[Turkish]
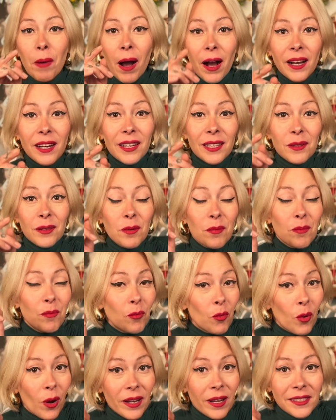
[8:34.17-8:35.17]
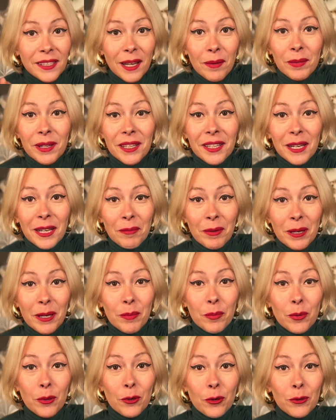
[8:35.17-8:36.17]
bak muazzam bir krema
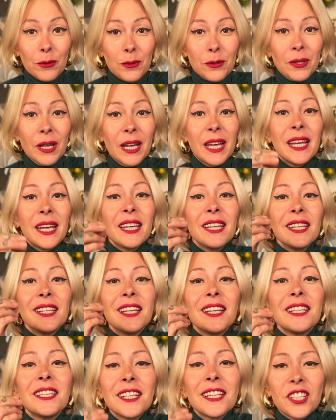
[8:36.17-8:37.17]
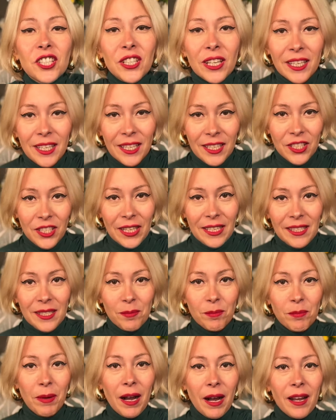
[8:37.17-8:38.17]
yapıyoruz. Yedikçe
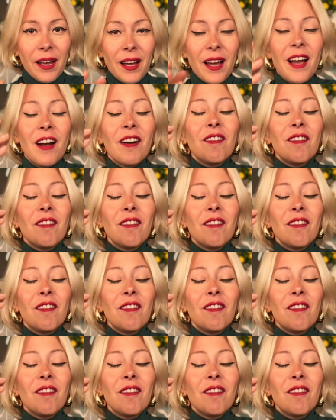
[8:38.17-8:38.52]
yiyeceksin bak.